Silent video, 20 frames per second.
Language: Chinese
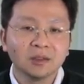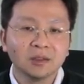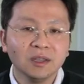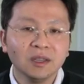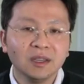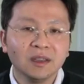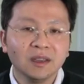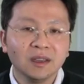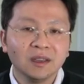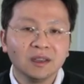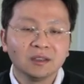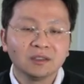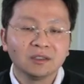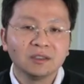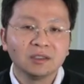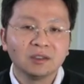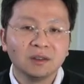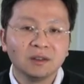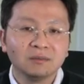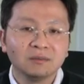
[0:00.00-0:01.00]
所以，
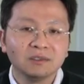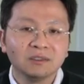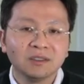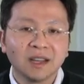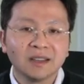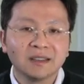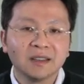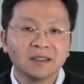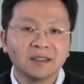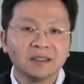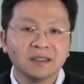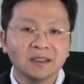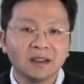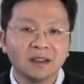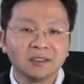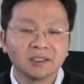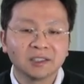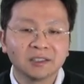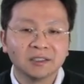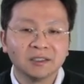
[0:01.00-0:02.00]
作为川普来讲，你
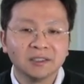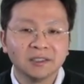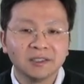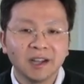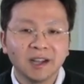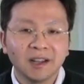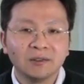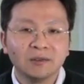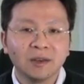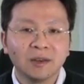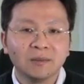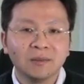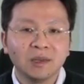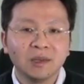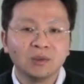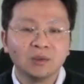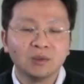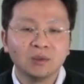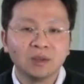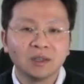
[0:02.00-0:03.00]
要设计战略，
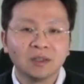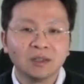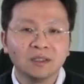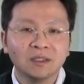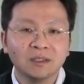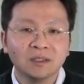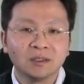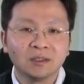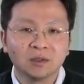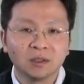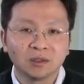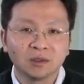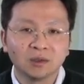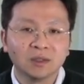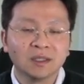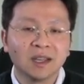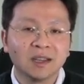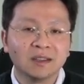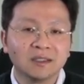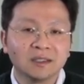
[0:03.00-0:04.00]
必须和你所
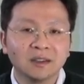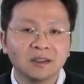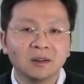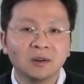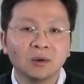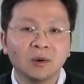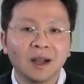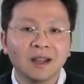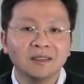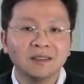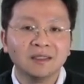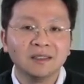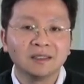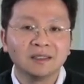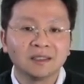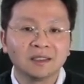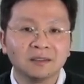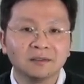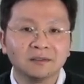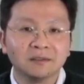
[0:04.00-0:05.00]
存在这个环
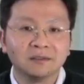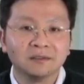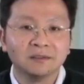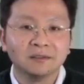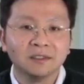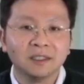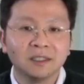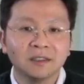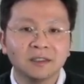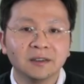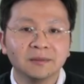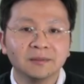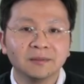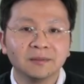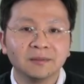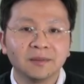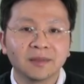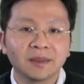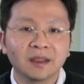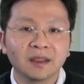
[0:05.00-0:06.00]
境相符合。
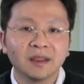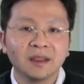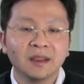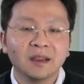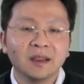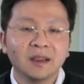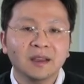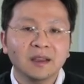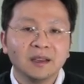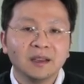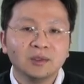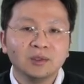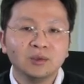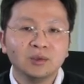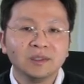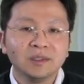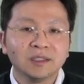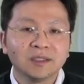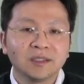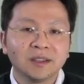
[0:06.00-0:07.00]

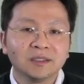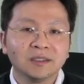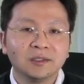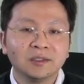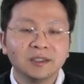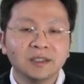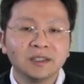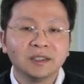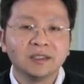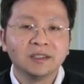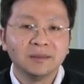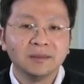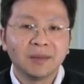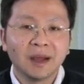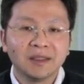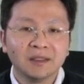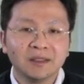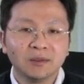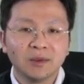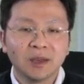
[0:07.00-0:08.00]
军事上有一个一
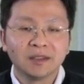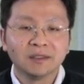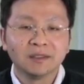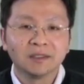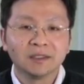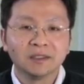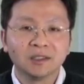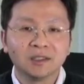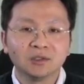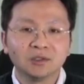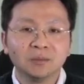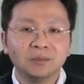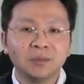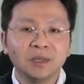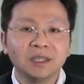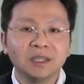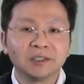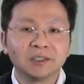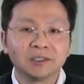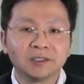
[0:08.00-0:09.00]
般的原则，叫做
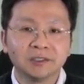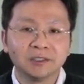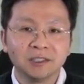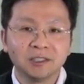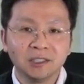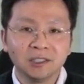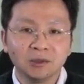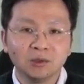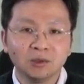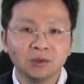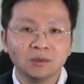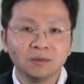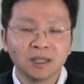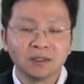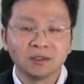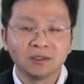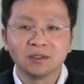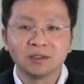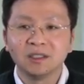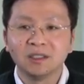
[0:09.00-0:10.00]
避实击虚
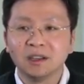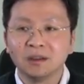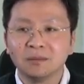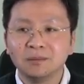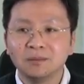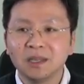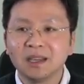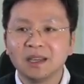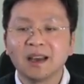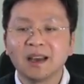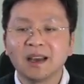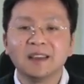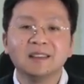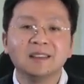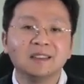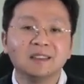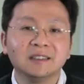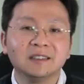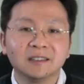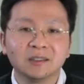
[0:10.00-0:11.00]
嘛，就是你要避开
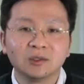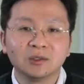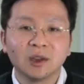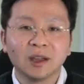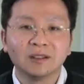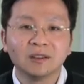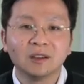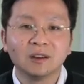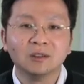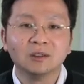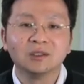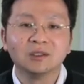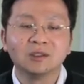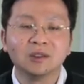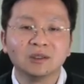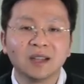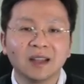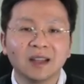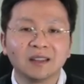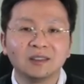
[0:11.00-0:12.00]
敌人的拳头，
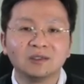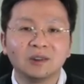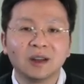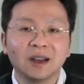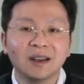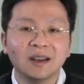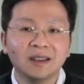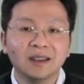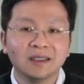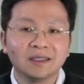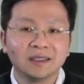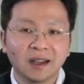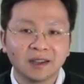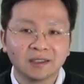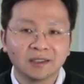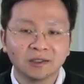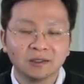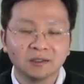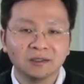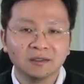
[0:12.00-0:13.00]
从他的软肋
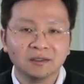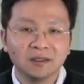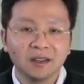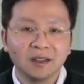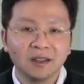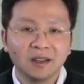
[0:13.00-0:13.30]
下手。